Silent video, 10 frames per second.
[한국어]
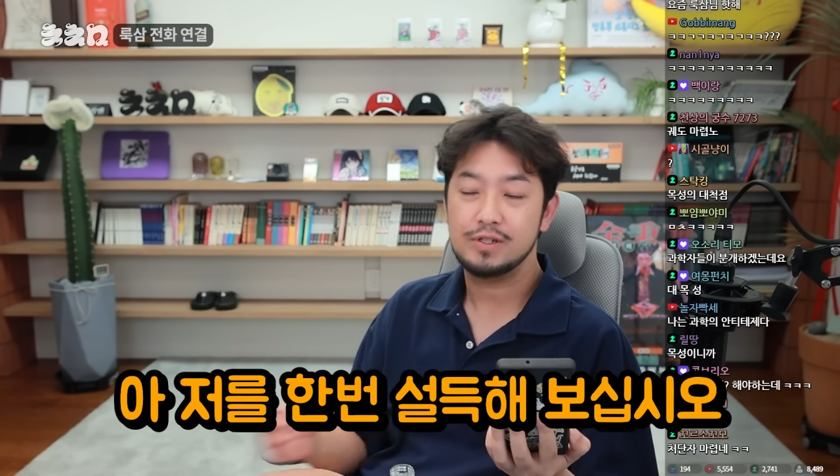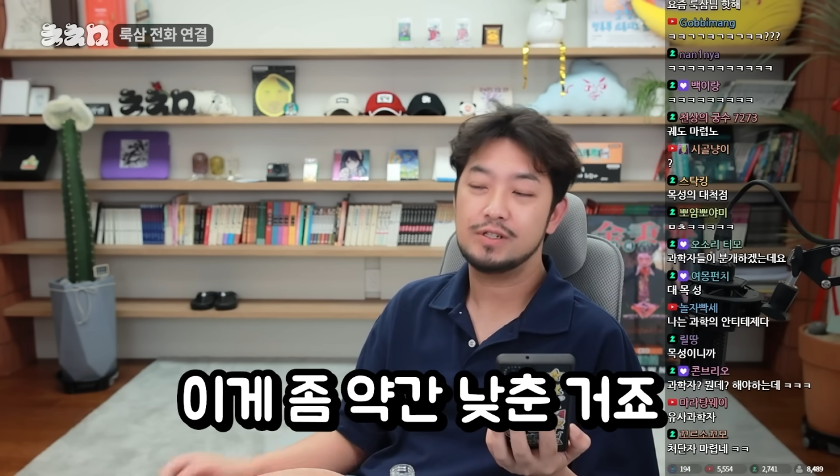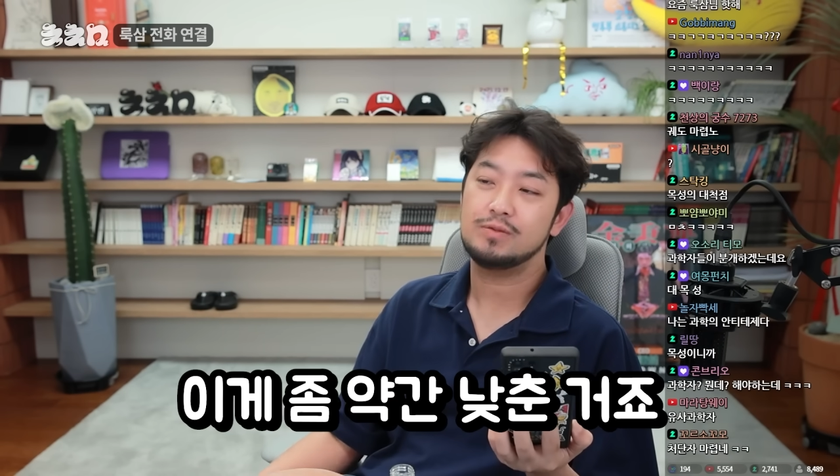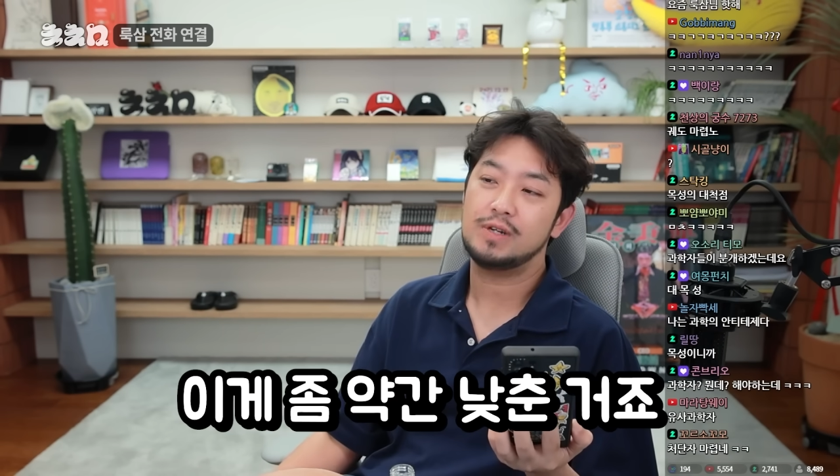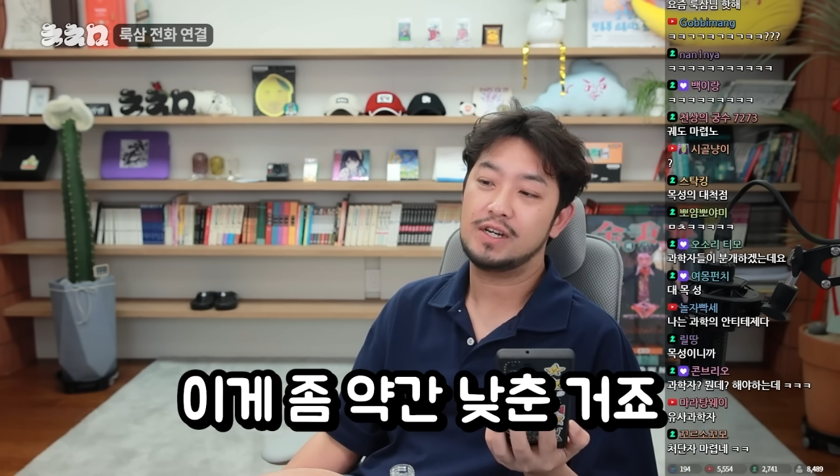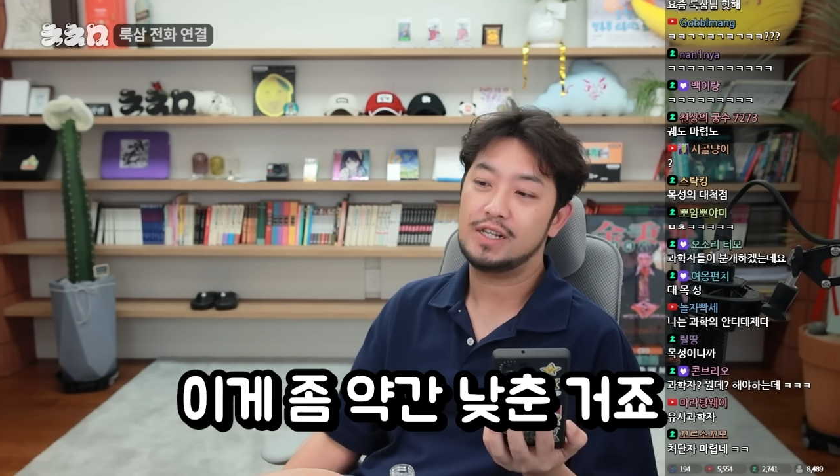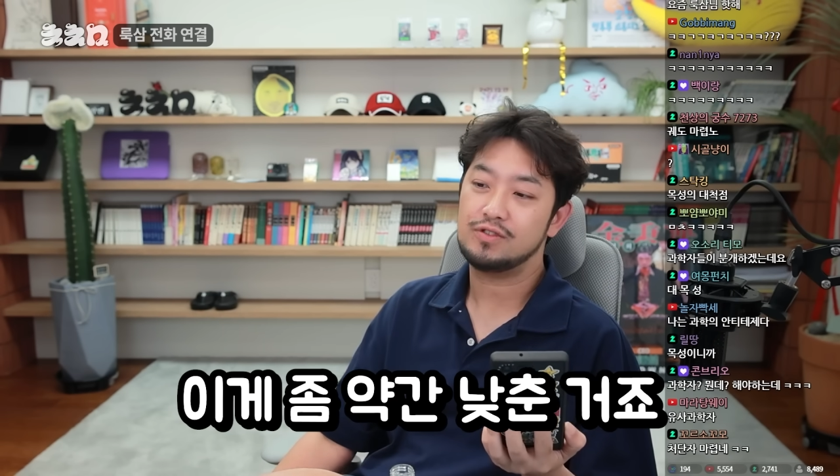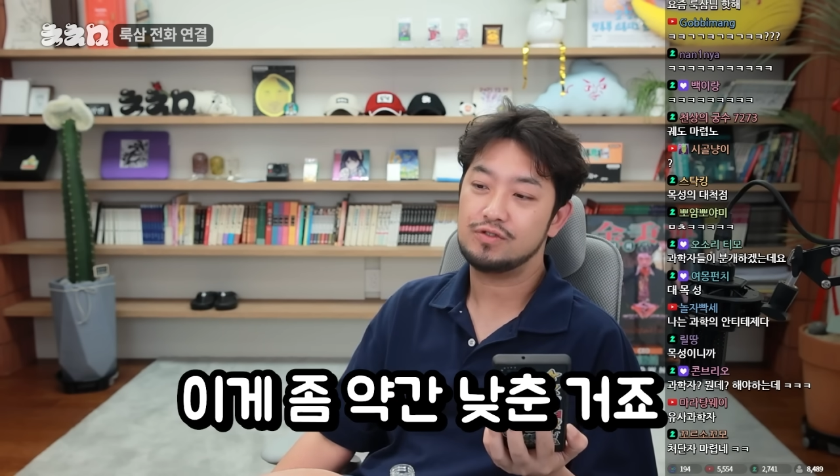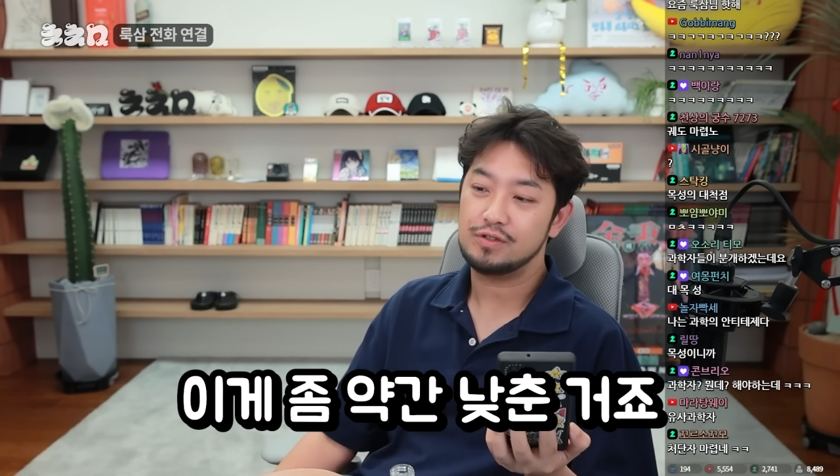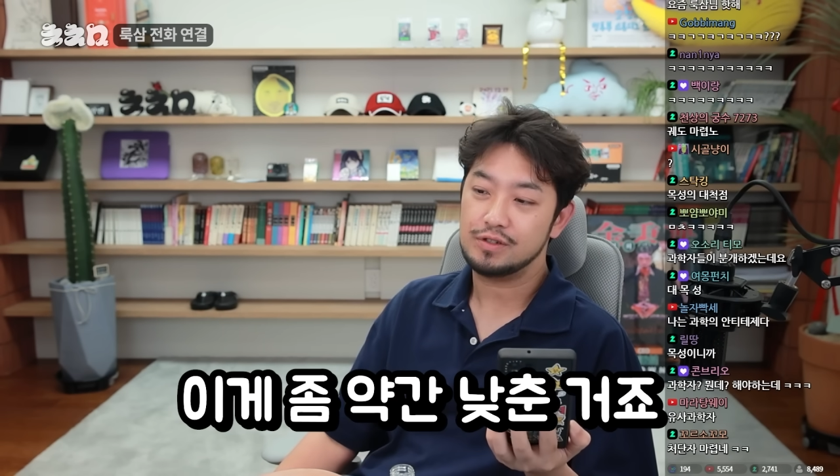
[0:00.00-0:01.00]
이게 좀 약간
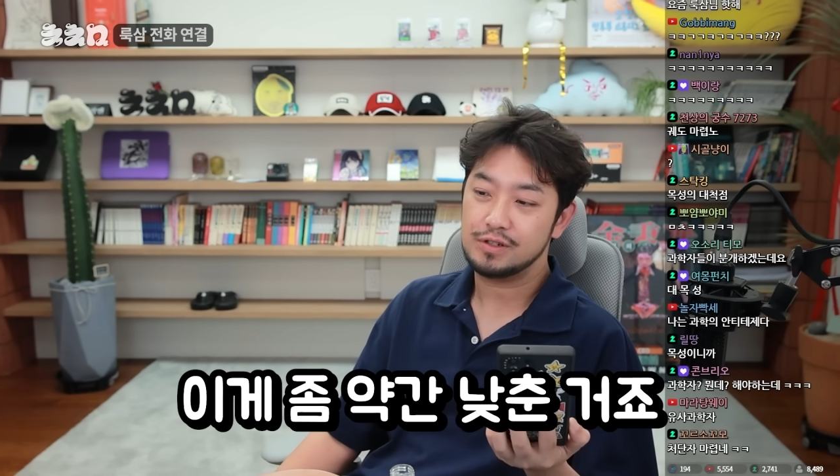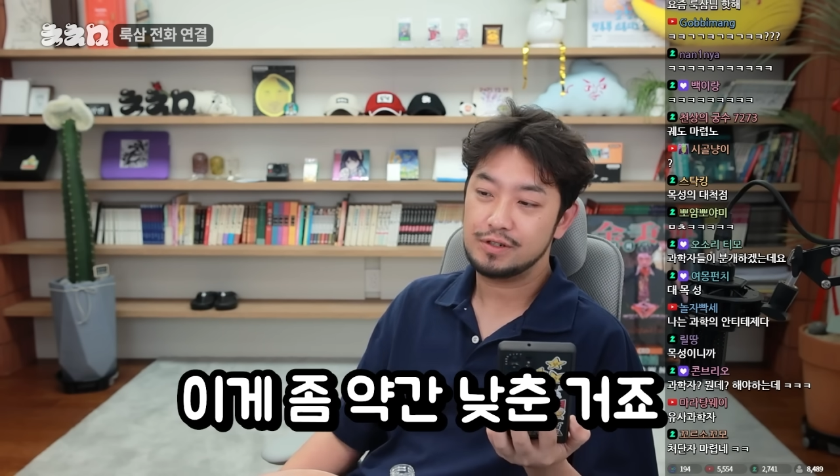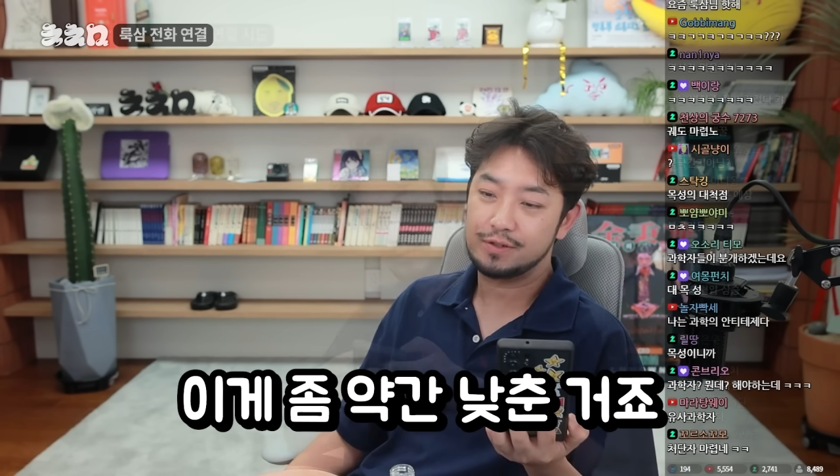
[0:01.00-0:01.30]
낮춘 거죠.